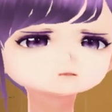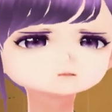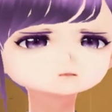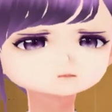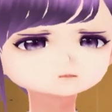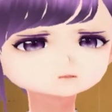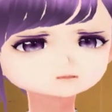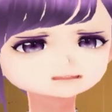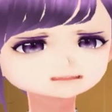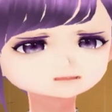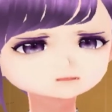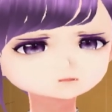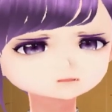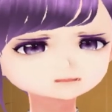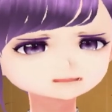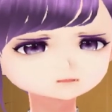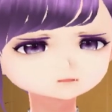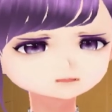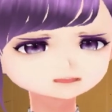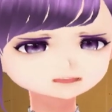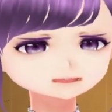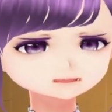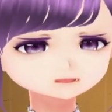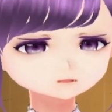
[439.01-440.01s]
一
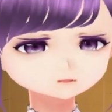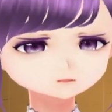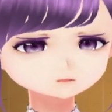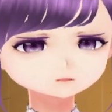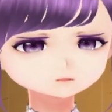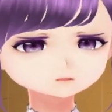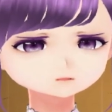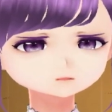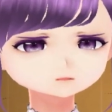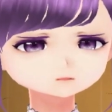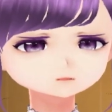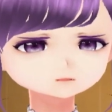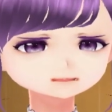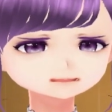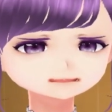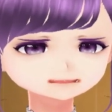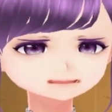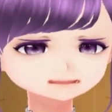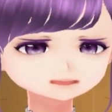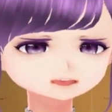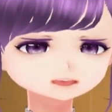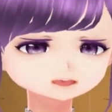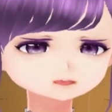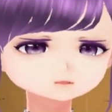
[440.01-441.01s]
年いや、
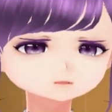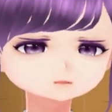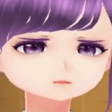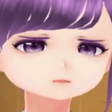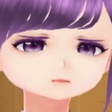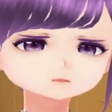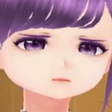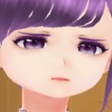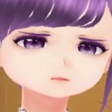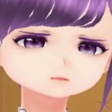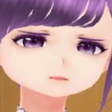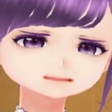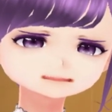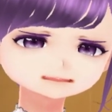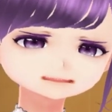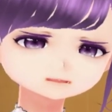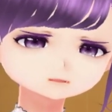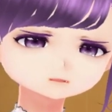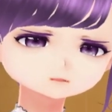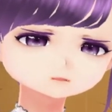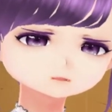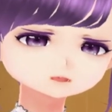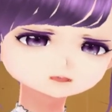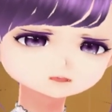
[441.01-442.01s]
1
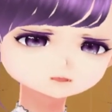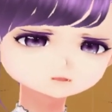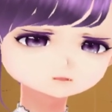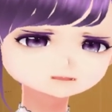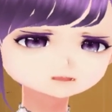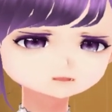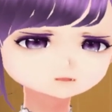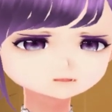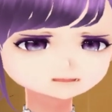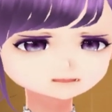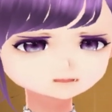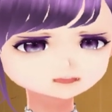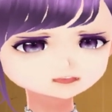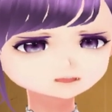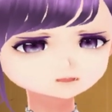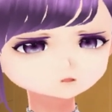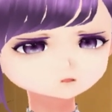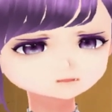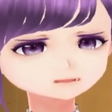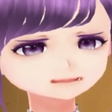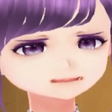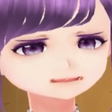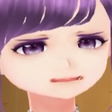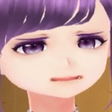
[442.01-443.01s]
ヶ月でもい
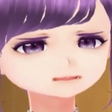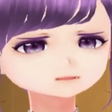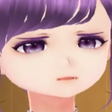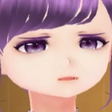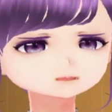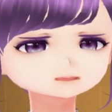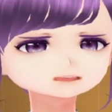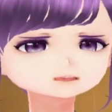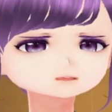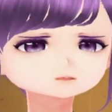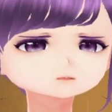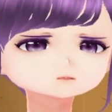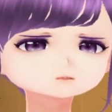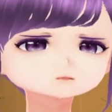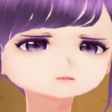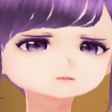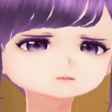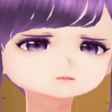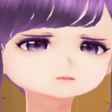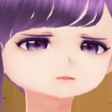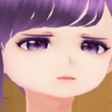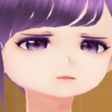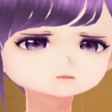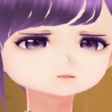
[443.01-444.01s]
いんです。
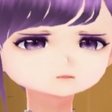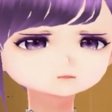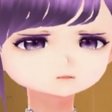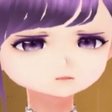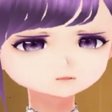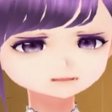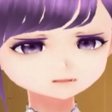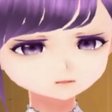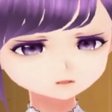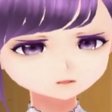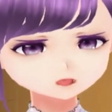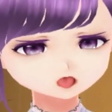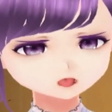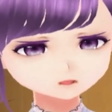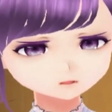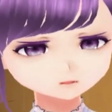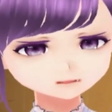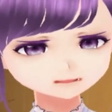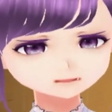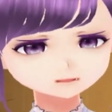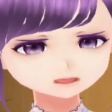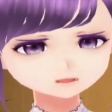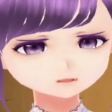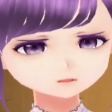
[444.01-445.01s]
少し
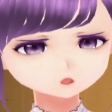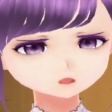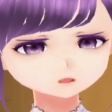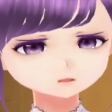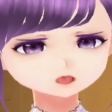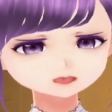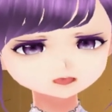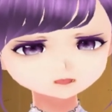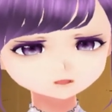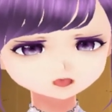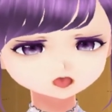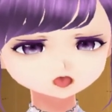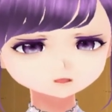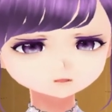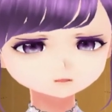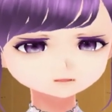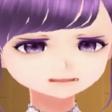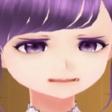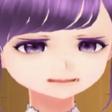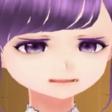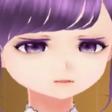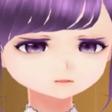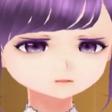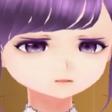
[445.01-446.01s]
でも長く生
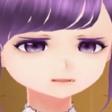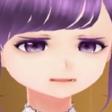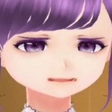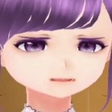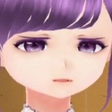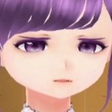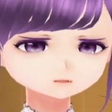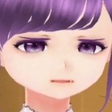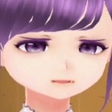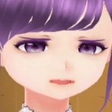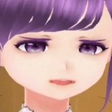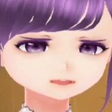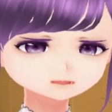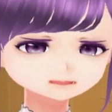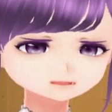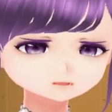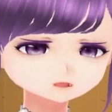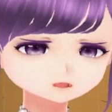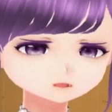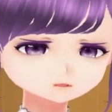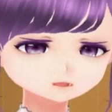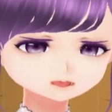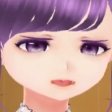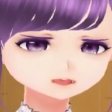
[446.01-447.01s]
きてくれるの
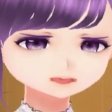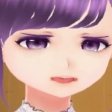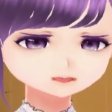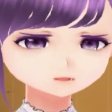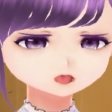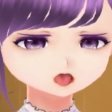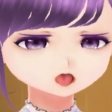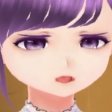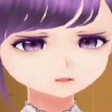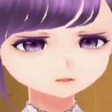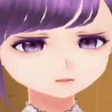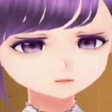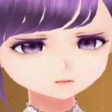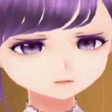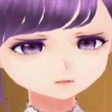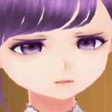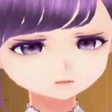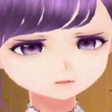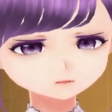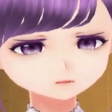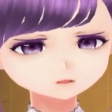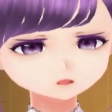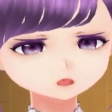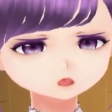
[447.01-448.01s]
ならば、
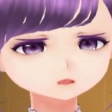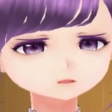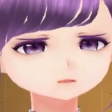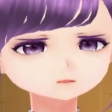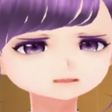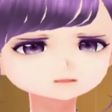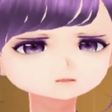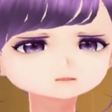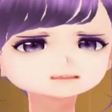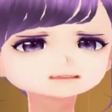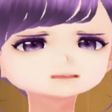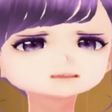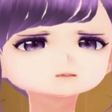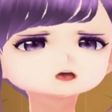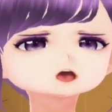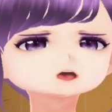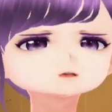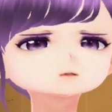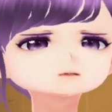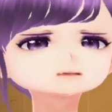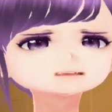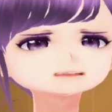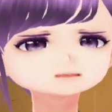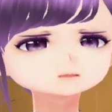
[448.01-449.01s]
お金は
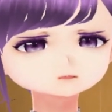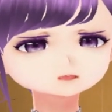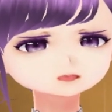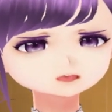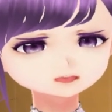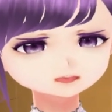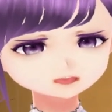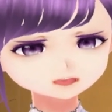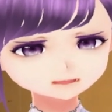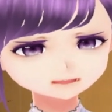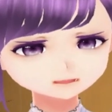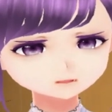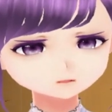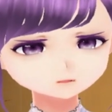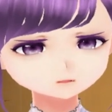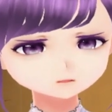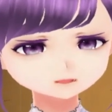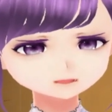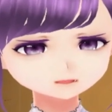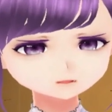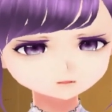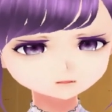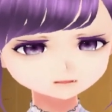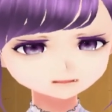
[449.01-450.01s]
いくらでも出
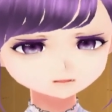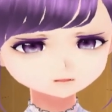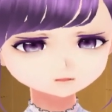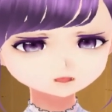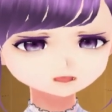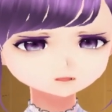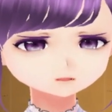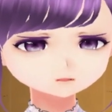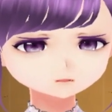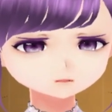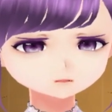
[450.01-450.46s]
します。